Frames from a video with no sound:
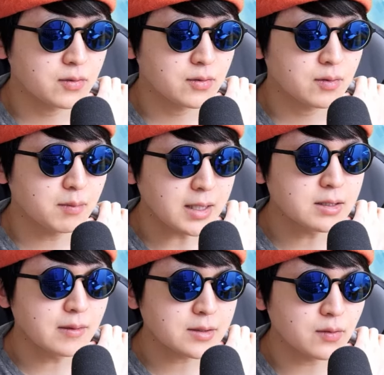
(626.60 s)
ま
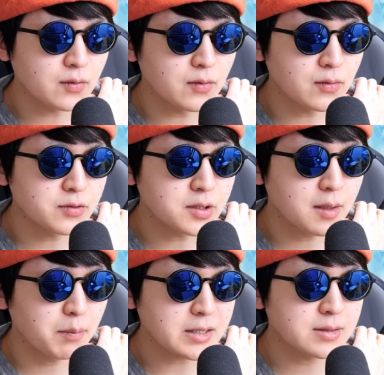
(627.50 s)
ずはその高校受
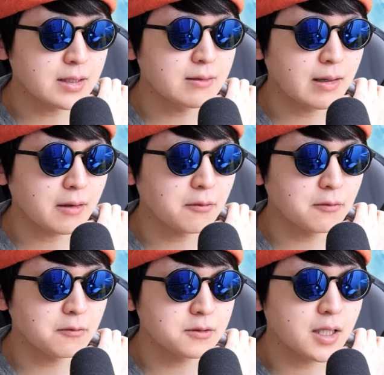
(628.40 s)
験パスできるから高
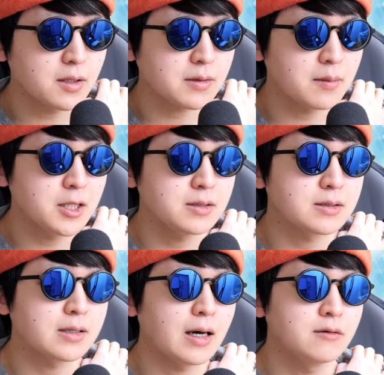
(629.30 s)
校受験のために
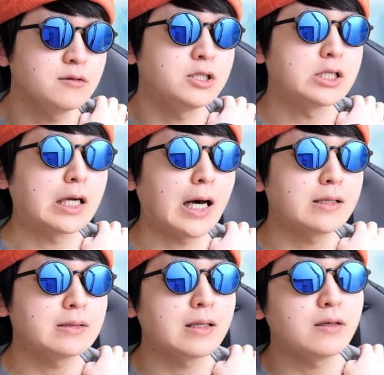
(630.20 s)
使う時
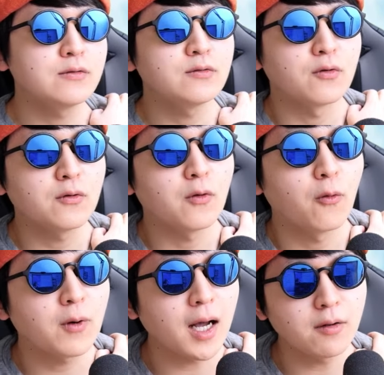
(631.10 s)
間っていうのを
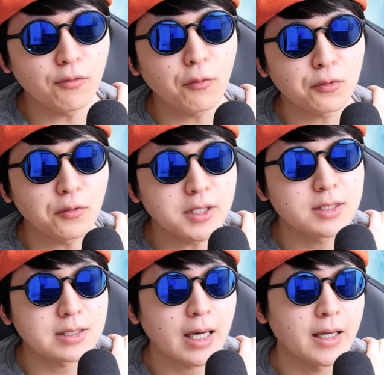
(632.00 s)
他のことに
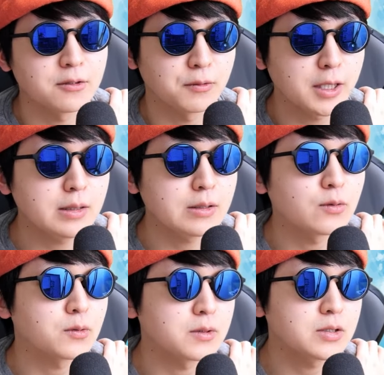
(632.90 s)
使えるよねっていう
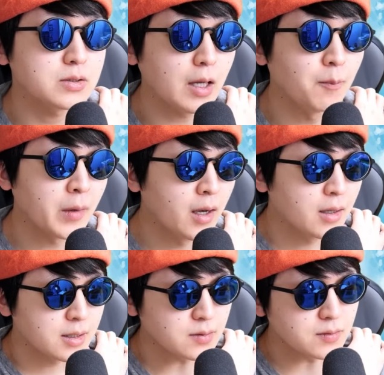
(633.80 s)
ことですね。
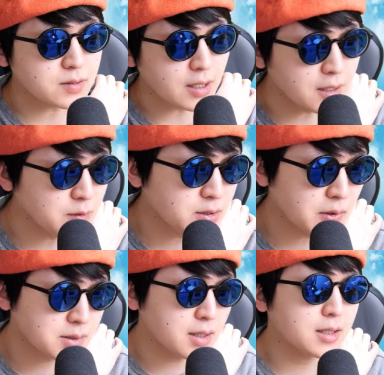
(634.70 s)
でその使い道
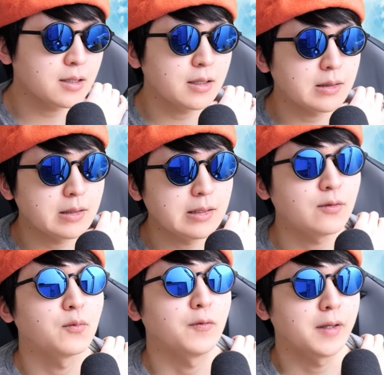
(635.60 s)
はさ何だっていい
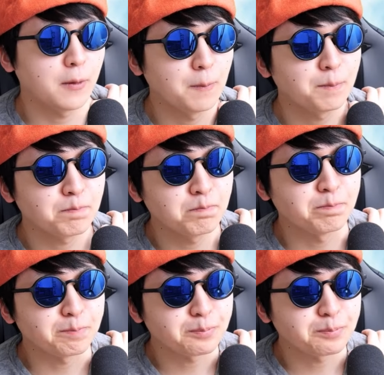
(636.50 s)
と思うんだよ。うん、